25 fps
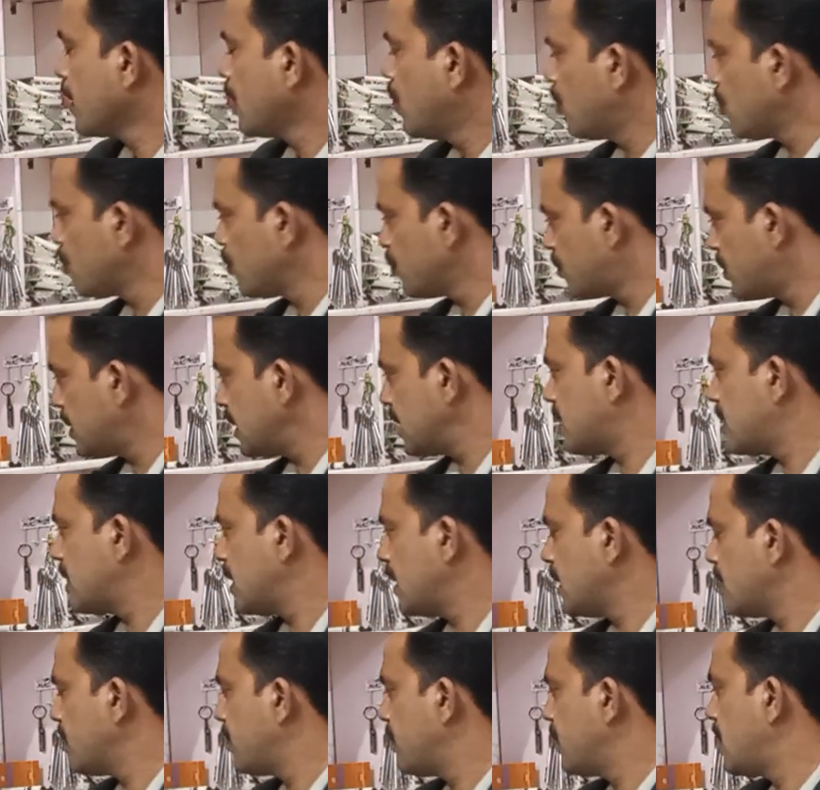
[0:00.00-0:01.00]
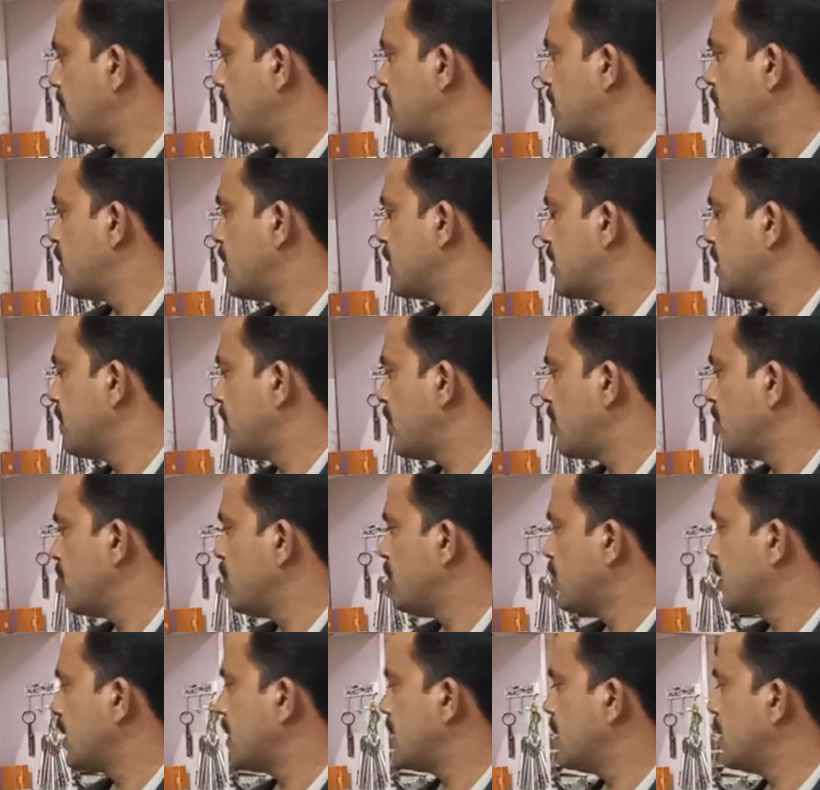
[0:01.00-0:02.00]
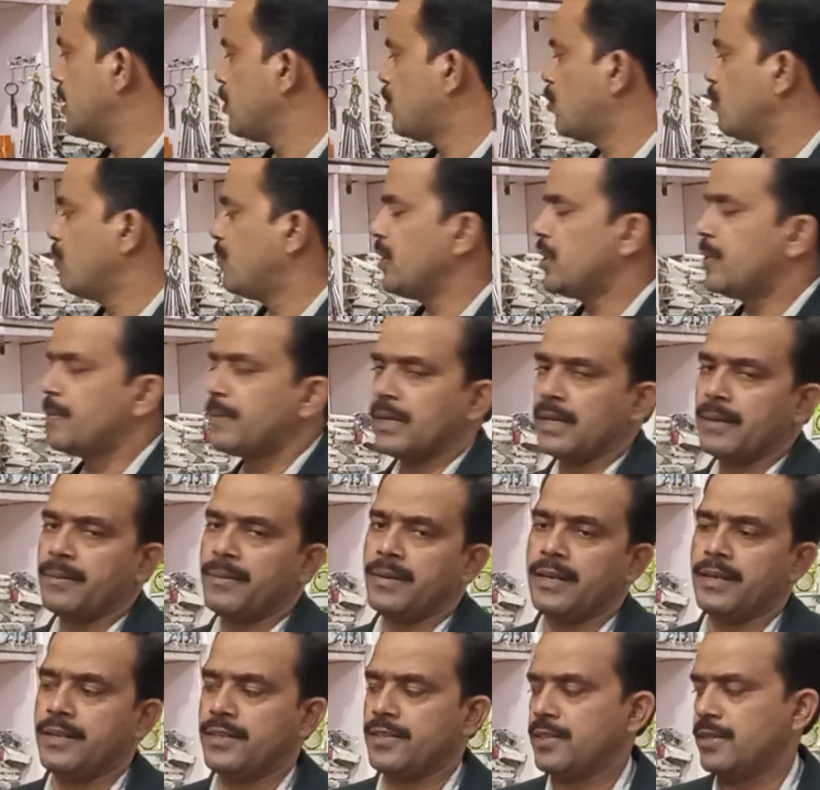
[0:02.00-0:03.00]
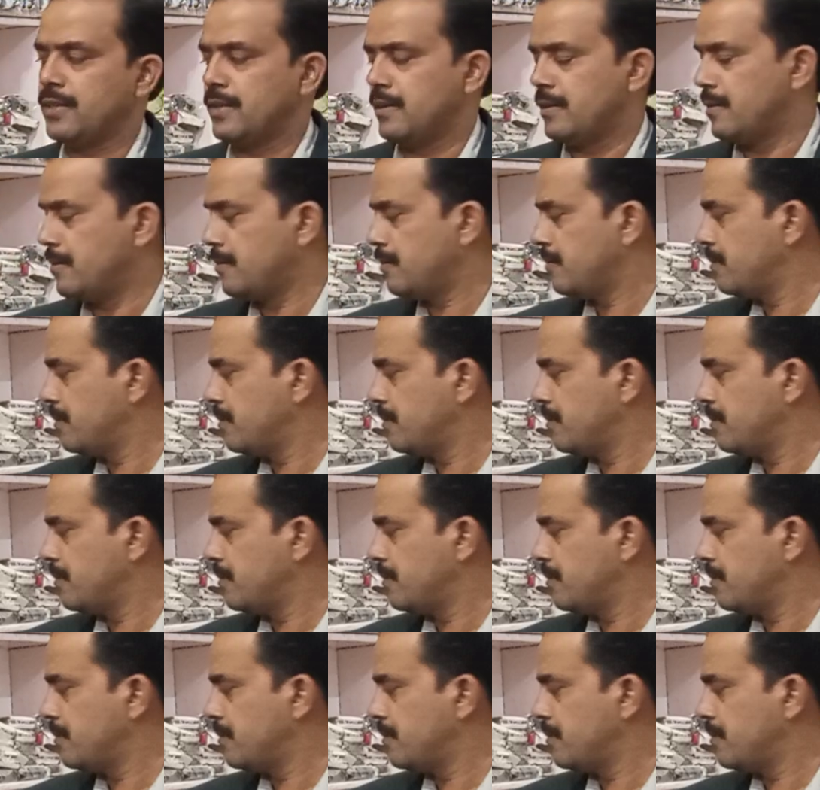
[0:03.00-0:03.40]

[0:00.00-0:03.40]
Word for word: और उससे अच्छा अगर आप वाशिंग पाउडर यूज कर रहे हैं तो बीच प्राइम ले लीजिए